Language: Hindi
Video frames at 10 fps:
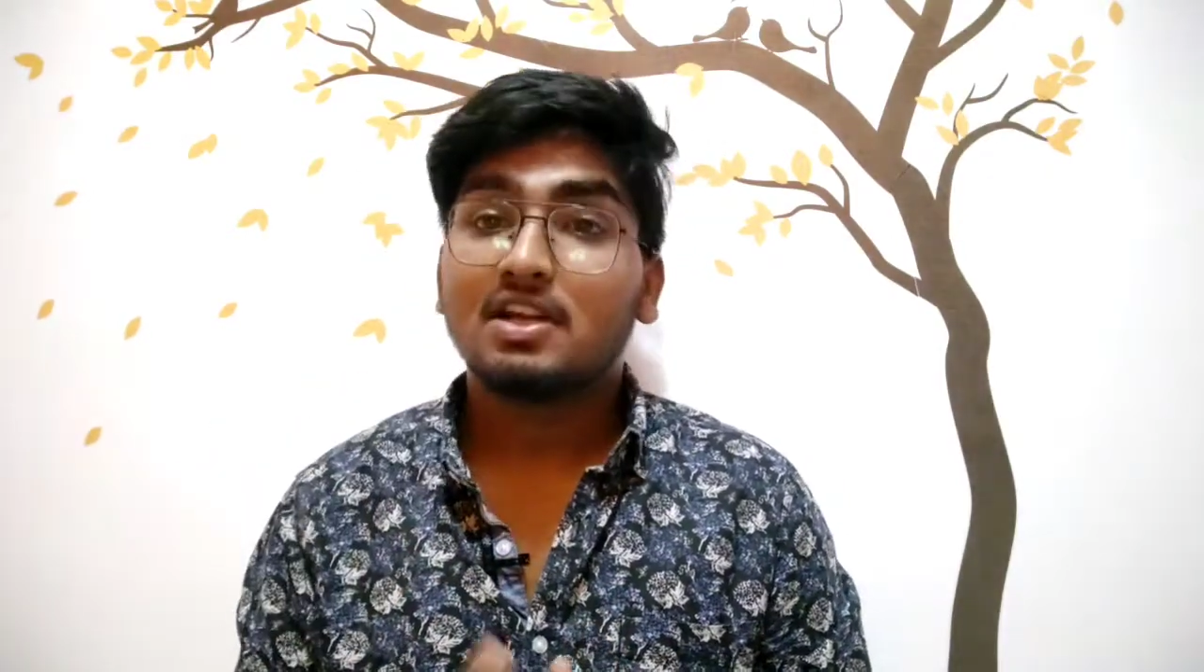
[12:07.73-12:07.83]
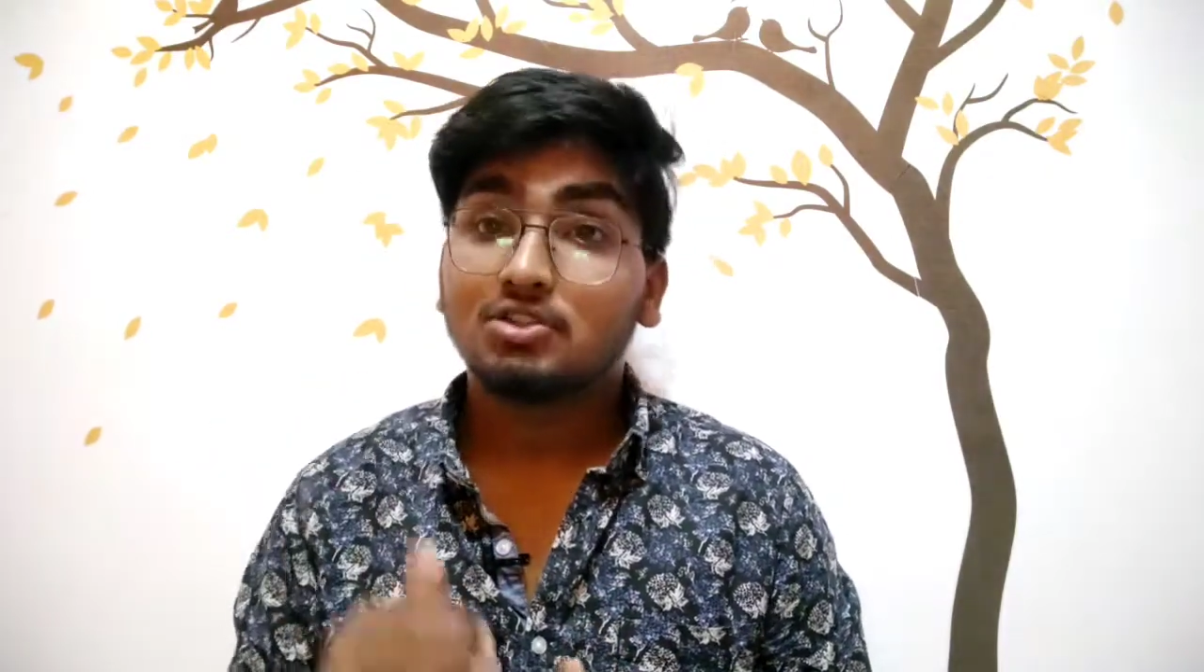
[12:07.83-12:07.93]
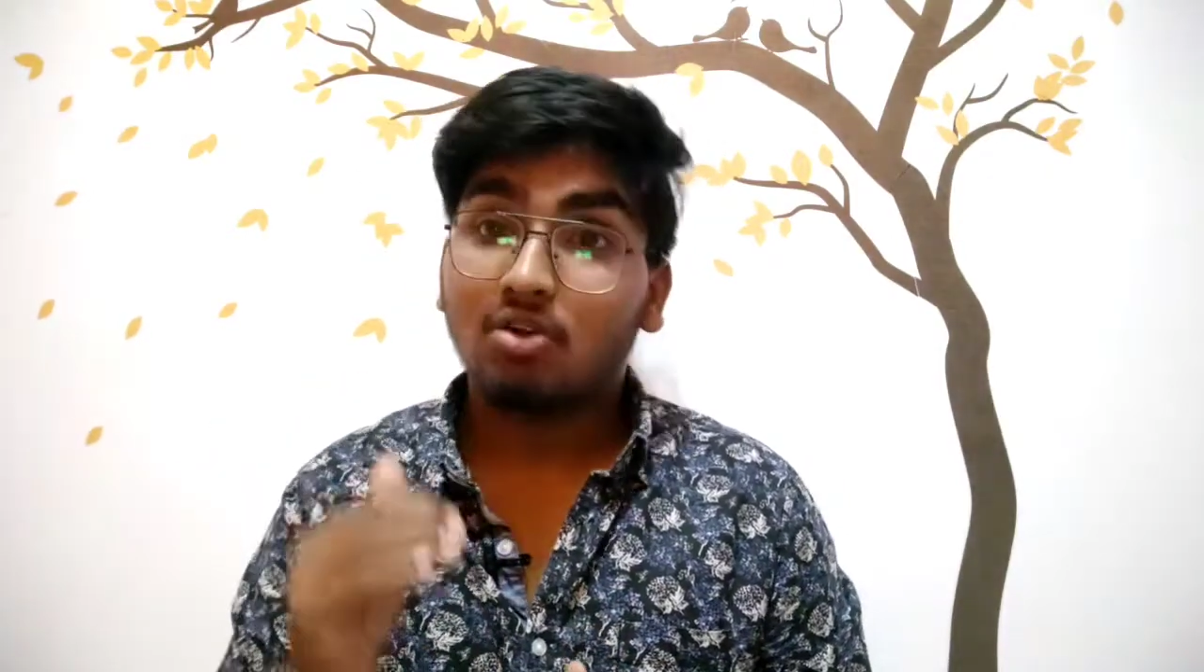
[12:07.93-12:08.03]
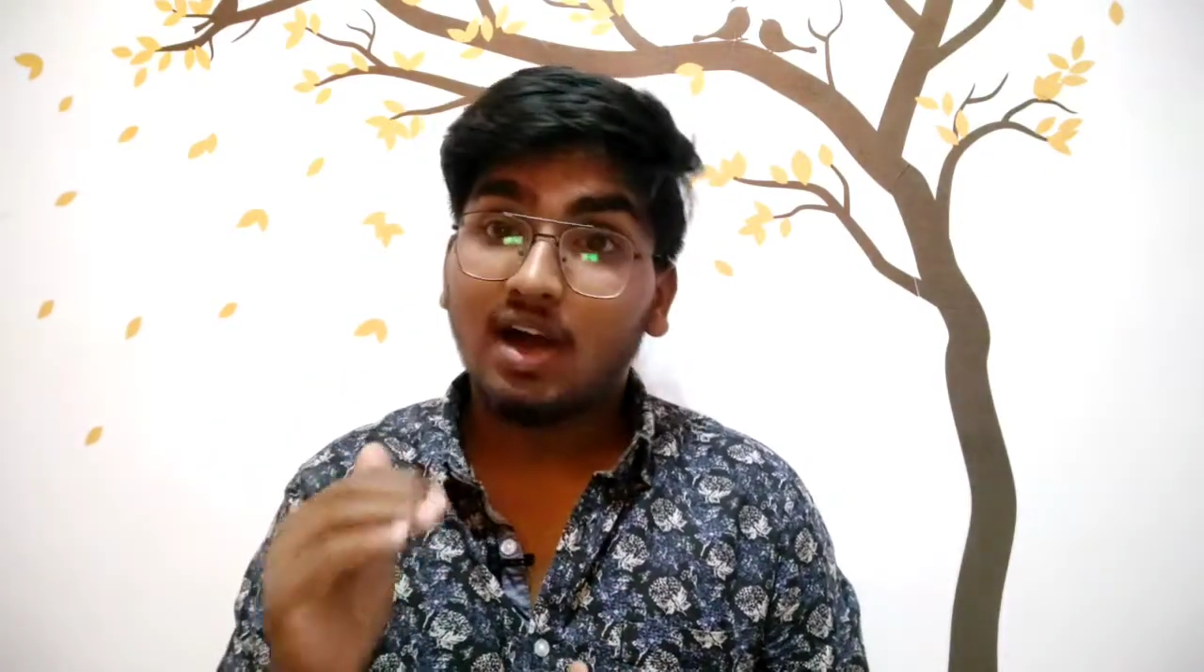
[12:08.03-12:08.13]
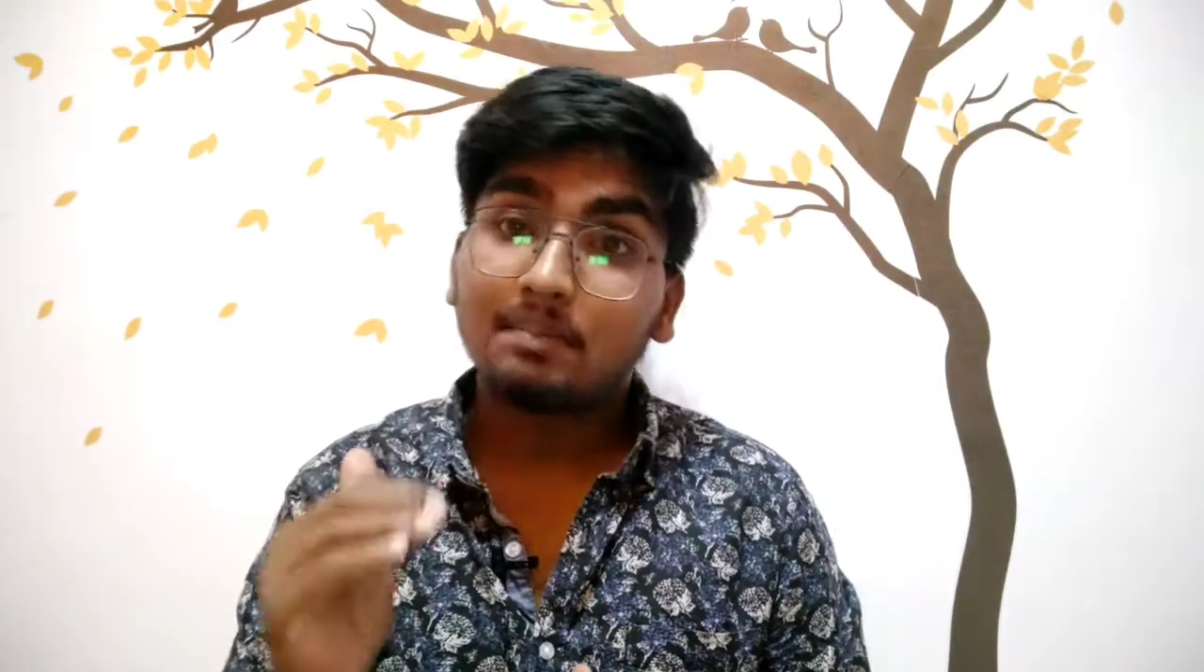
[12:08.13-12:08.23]

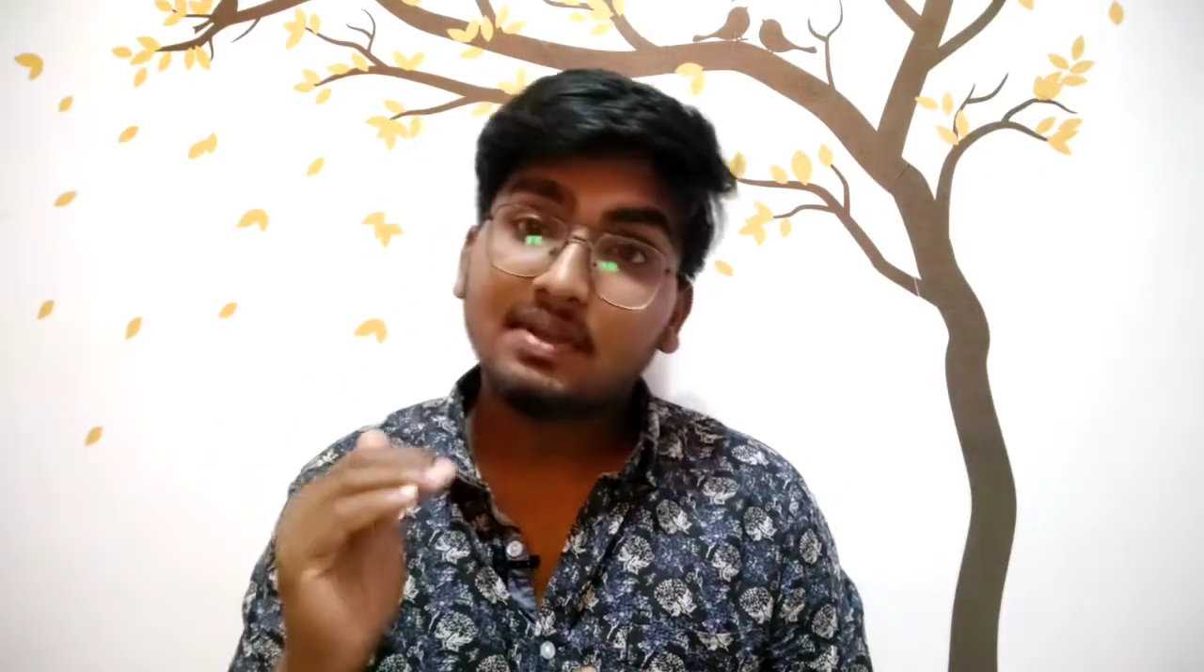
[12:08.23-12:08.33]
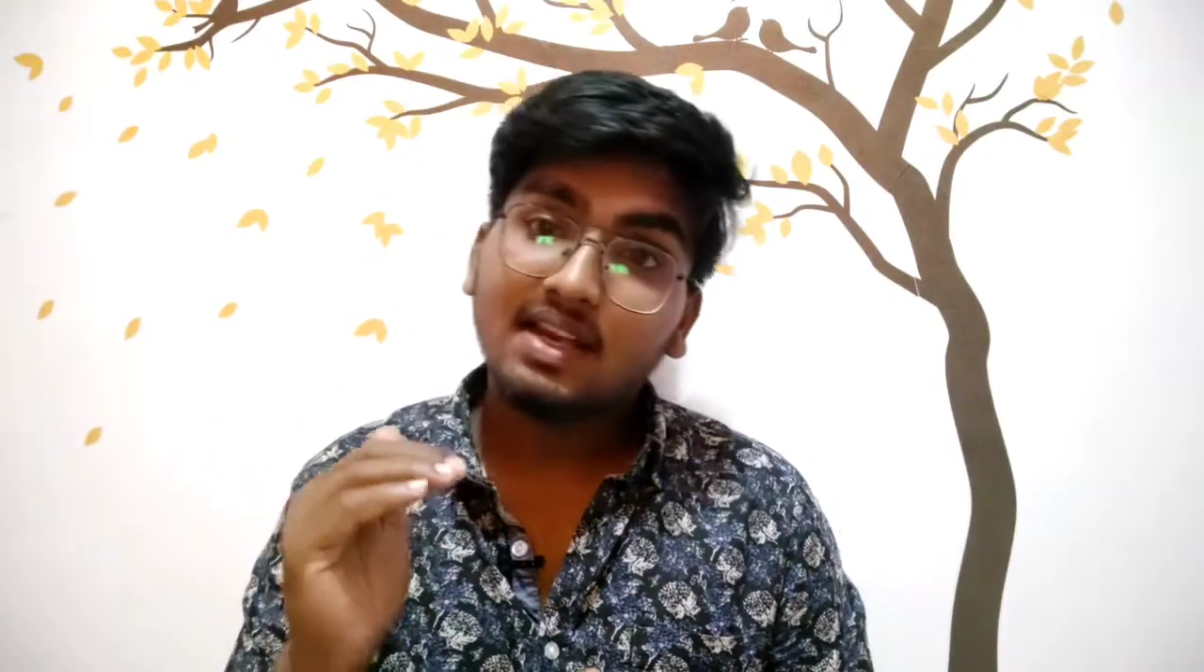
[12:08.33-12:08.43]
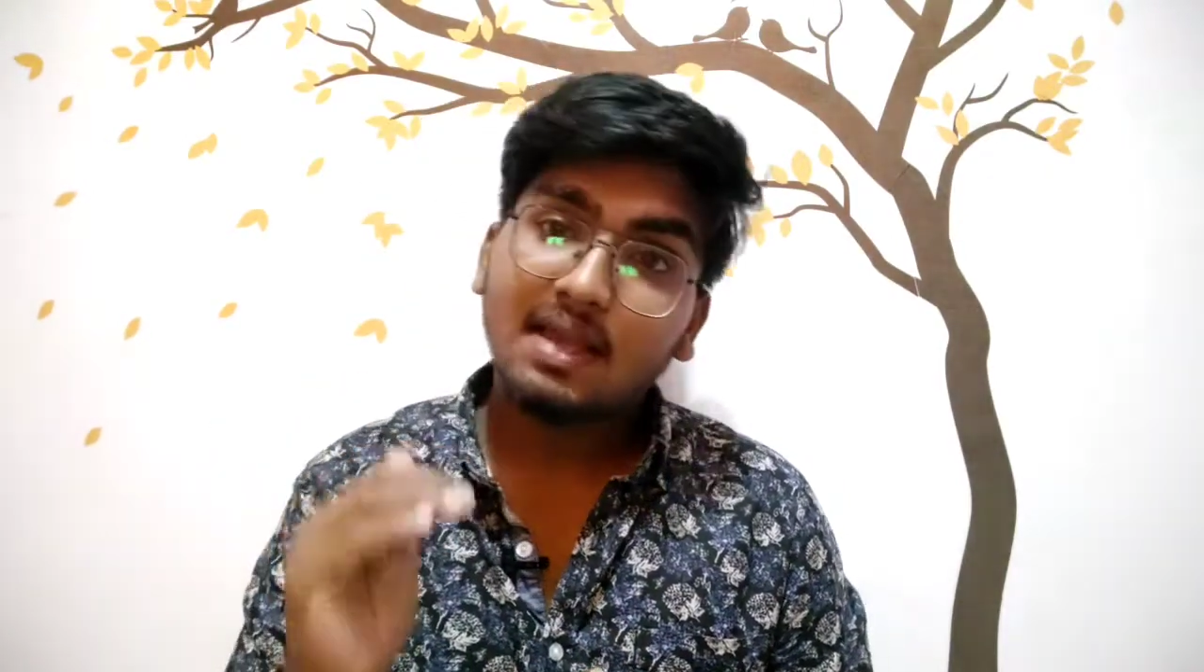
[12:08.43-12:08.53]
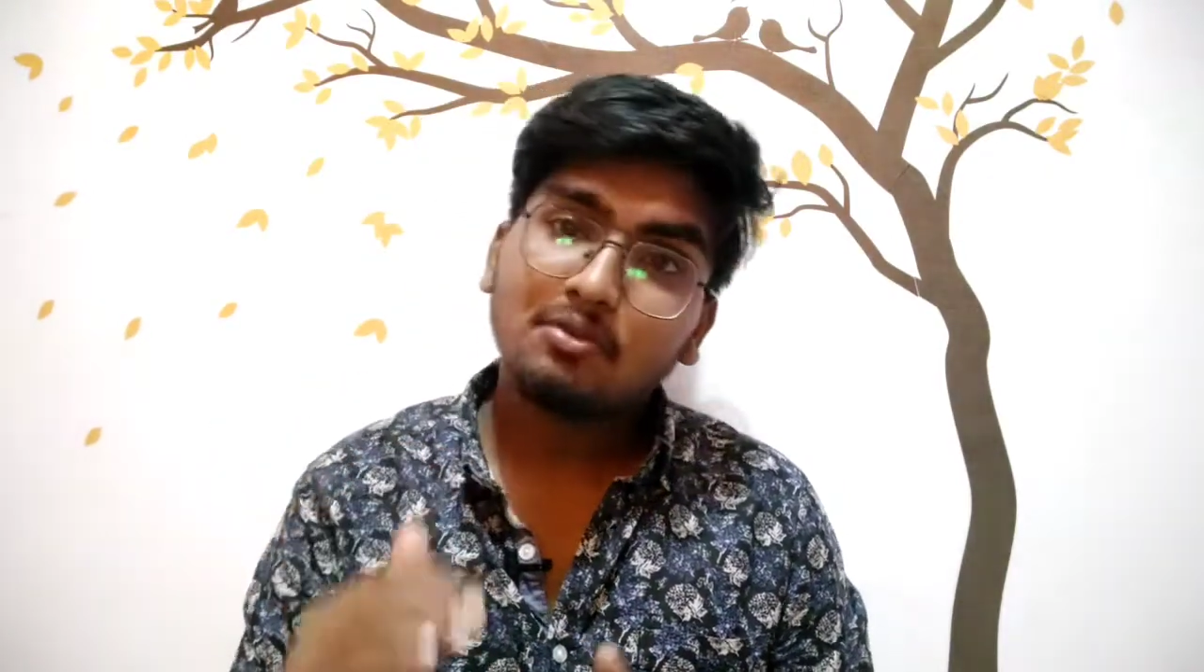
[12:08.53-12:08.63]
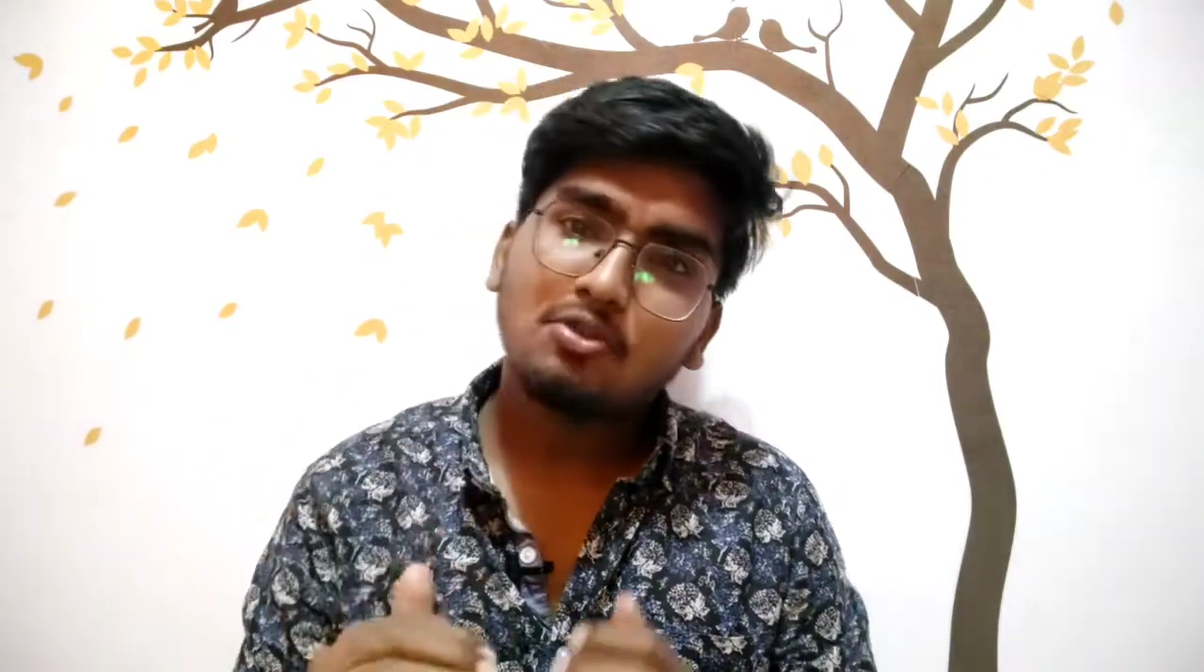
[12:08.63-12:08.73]
जो आपकी लाइफ